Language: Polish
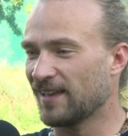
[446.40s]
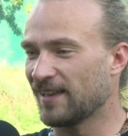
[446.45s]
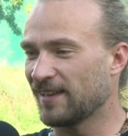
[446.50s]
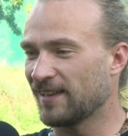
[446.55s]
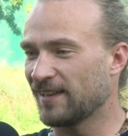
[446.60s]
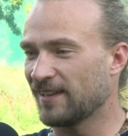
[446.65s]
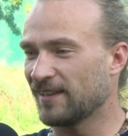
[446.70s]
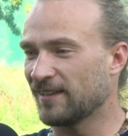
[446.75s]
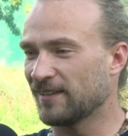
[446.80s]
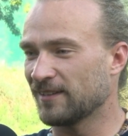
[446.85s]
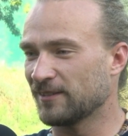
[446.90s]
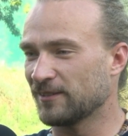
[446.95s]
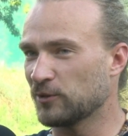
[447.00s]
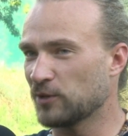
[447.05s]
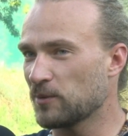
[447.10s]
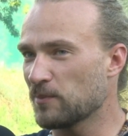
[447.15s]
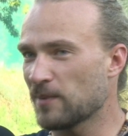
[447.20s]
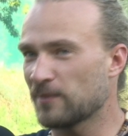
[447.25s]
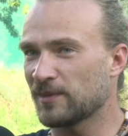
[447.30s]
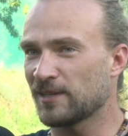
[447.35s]
E,
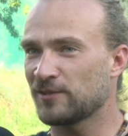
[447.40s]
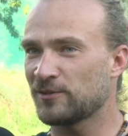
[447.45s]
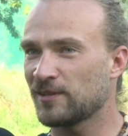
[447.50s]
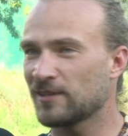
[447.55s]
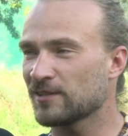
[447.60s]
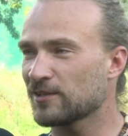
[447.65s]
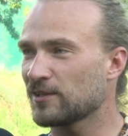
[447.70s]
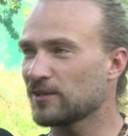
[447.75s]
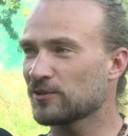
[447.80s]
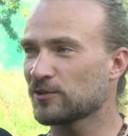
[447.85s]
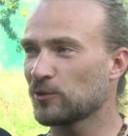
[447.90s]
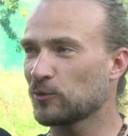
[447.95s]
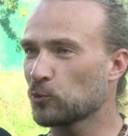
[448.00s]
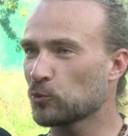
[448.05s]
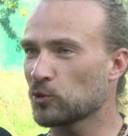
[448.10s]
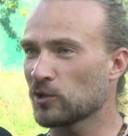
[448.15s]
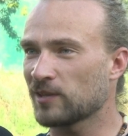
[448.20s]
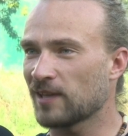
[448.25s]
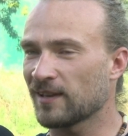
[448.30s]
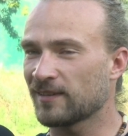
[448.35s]
no i mam nadzieję, że jeszcze
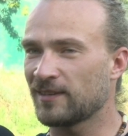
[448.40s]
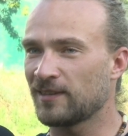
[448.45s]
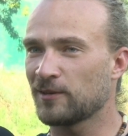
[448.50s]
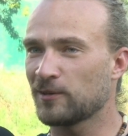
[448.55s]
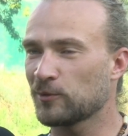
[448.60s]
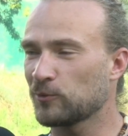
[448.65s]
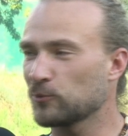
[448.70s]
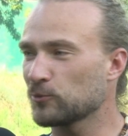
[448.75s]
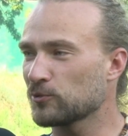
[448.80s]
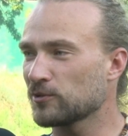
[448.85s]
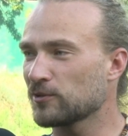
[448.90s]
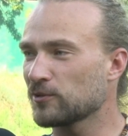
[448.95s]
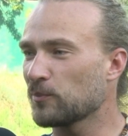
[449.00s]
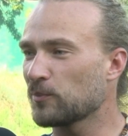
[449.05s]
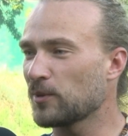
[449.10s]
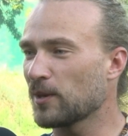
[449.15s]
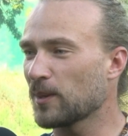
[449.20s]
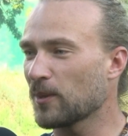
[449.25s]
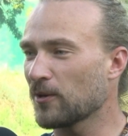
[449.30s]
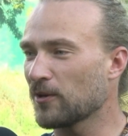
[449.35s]
dużo takich, którzy
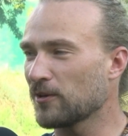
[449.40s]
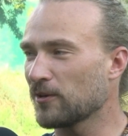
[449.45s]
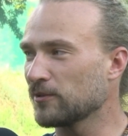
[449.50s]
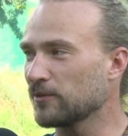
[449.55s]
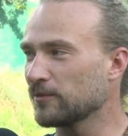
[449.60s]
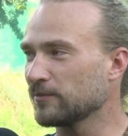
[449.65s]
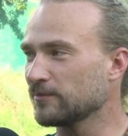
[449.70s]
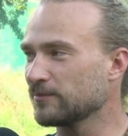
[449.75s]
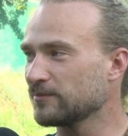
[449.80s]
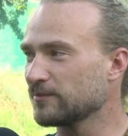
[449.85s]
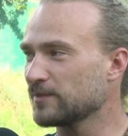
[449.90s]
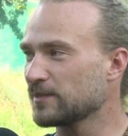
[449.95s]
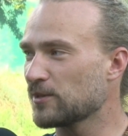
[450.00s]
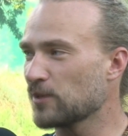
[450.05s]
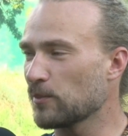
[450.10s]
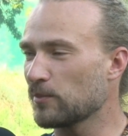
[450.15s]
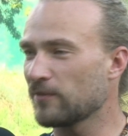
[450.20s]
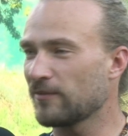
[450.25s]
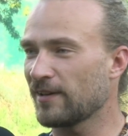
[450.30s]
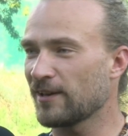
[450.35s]
dopiero
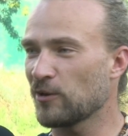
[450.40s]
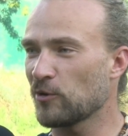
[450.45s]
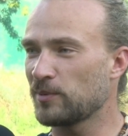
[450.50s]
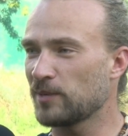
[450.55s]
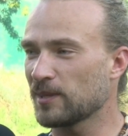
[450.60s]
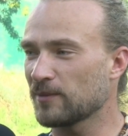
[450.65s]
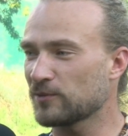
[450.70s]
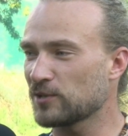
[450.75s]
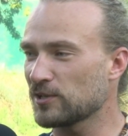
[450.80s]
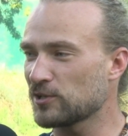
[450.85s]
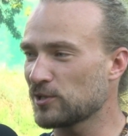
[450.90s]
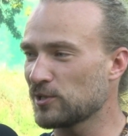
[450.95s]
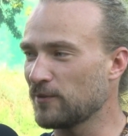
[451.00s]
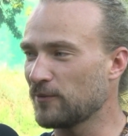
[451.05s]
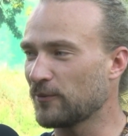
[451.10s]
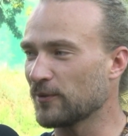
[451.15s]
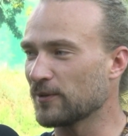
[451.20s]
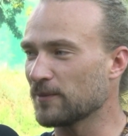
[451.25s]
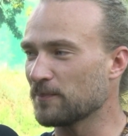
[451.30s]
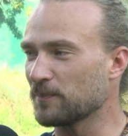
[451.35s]
zdobywają pierwsze
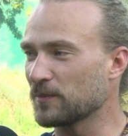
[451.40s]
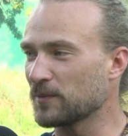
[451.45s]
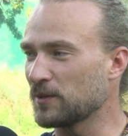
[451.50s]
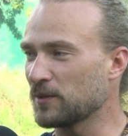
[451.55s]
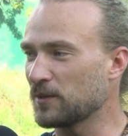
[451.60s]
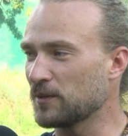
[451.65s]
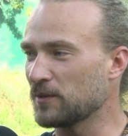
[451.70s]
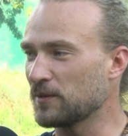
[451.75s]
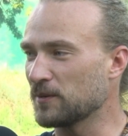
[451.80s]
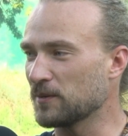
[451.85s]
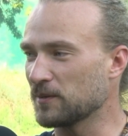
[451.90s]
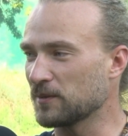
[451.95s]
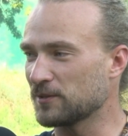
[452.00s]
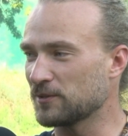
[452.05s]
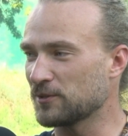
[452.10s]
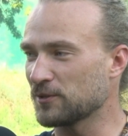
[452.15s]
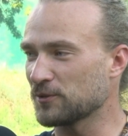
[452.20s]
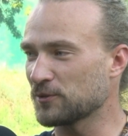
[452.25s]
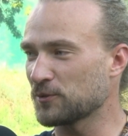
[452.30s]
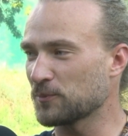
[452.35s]
szlify i
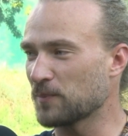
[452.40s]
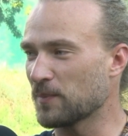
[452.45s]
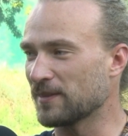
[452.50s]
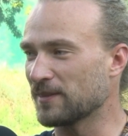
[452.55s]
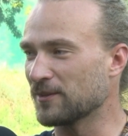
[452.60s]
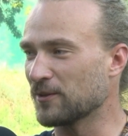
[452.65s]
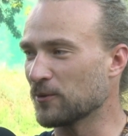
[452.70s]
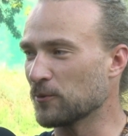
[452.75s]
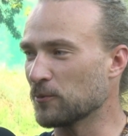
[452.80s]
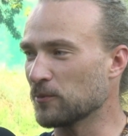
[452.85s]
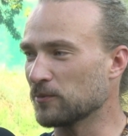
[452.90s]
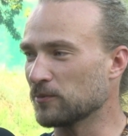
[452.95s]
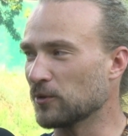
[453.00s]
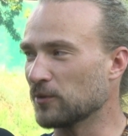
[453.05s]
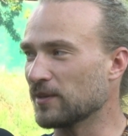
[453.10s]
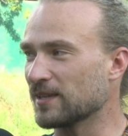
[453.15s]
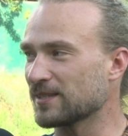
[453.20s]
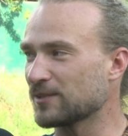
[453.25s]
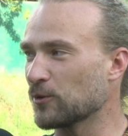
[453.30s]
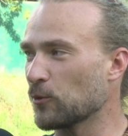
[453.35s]
gdzieś będą
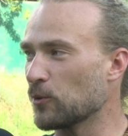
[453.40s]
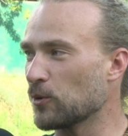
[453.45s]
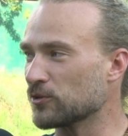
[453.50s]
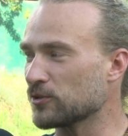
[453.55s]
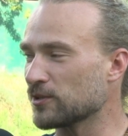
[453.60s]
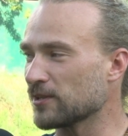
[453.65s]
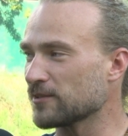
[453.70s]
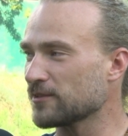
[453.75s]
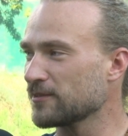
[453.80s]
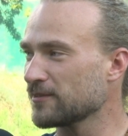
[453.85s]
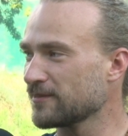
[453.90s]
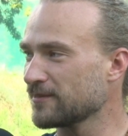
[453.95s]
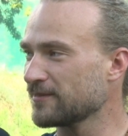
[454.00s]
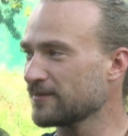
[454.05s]
do nas dołączać.